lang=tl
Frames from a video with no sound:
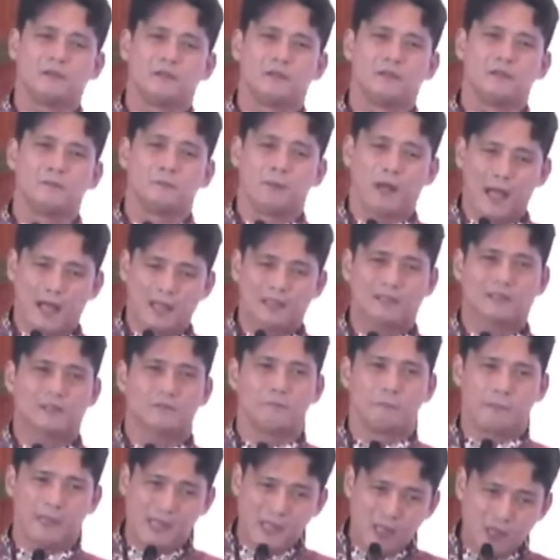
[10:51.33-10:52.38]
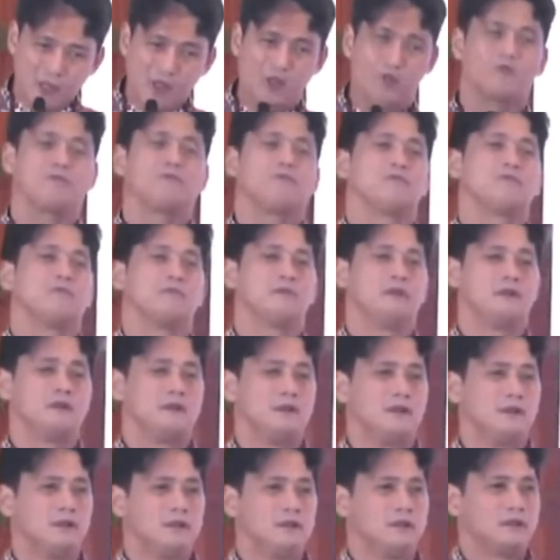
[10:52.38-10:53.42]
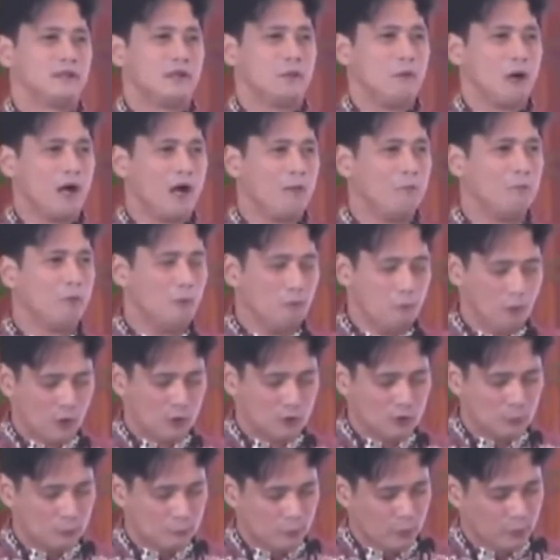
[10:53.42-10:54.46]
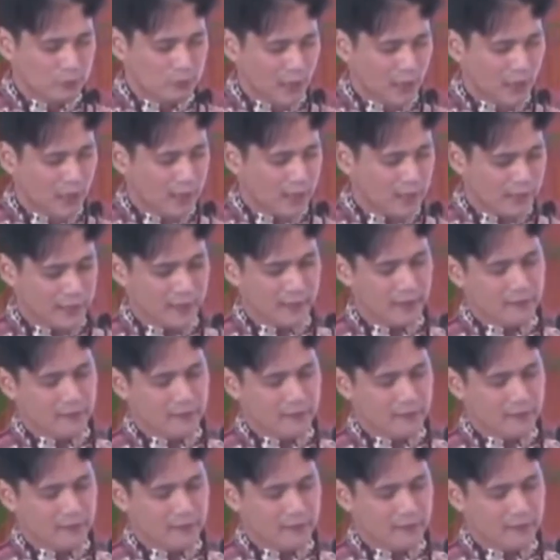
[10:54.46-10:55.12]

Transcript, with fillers: plus million na mga bumoto po sa akin,